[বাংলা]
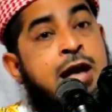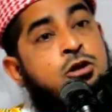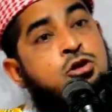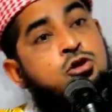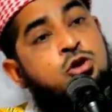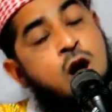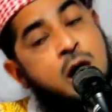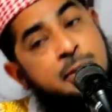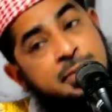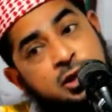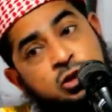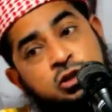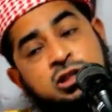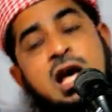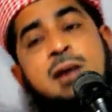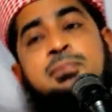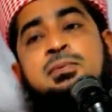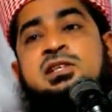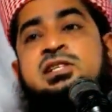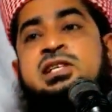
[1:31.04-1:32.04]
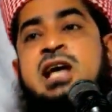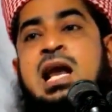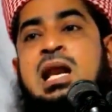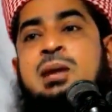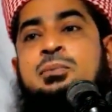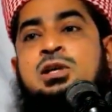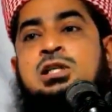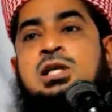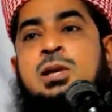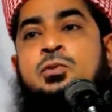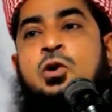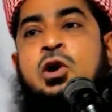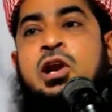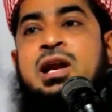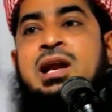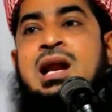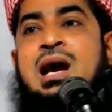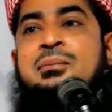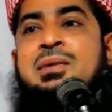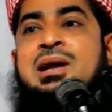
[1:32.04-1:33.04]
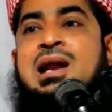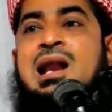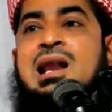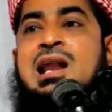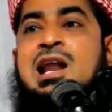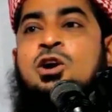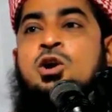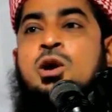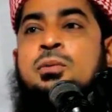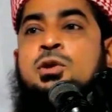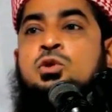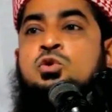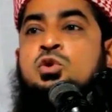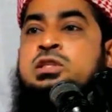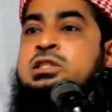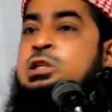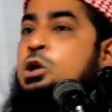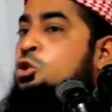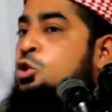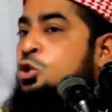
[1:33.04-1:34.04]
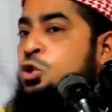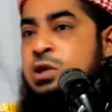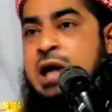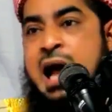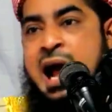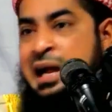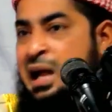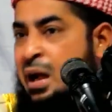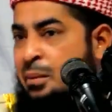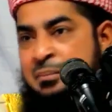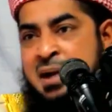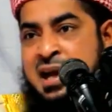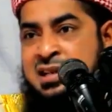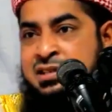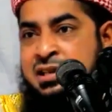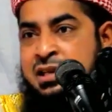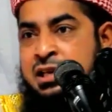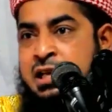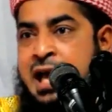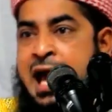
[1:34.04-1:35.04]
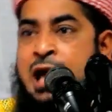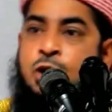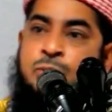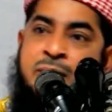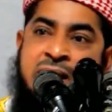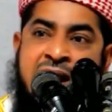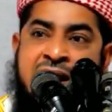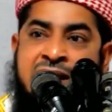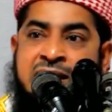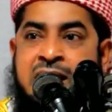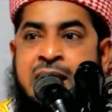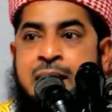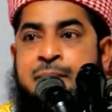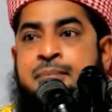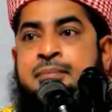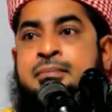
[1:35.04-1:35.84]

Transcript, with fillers: সবই যদি আপনি চেয়ারে বসে পড়েন আমার আল্লাহ কবে তুই যতটুকু আকাম আসিলি আরো বানাই দিলাম